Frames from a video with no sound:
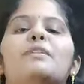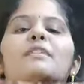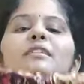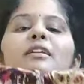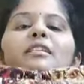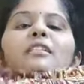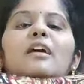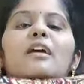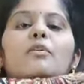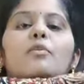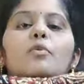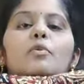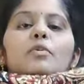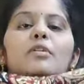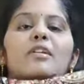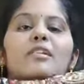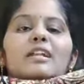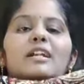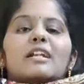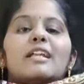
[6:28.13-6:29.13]
రూపీస్ కి తక్కువ
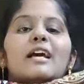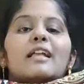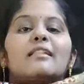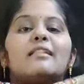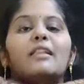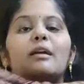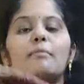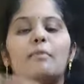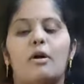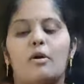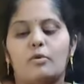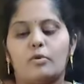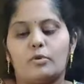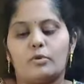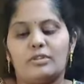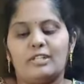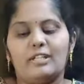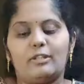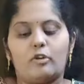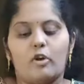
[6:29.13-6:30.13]
ఉండదండి అంత
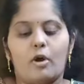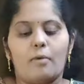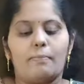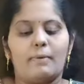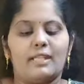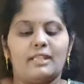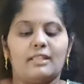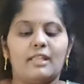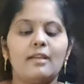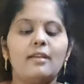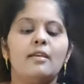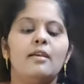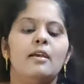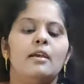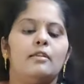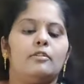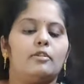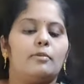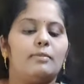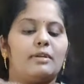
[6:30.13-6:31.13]
బాగుంటుంది టాప్ అయితే
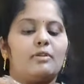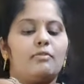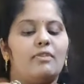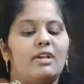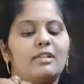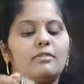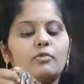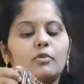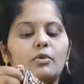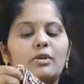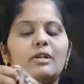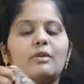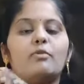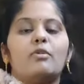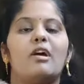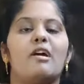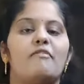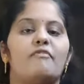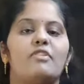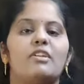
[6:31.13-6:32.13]
సో మీకు వేసుకుంటే
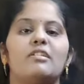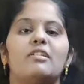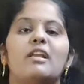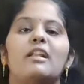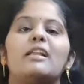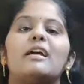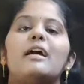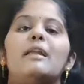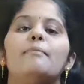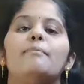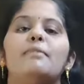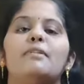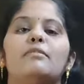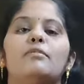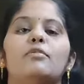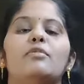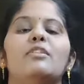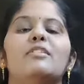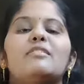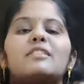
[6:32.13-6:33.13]
కూడా అఫీషియల్ గా
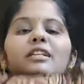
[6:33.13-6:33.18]
అనిపిస్తుంది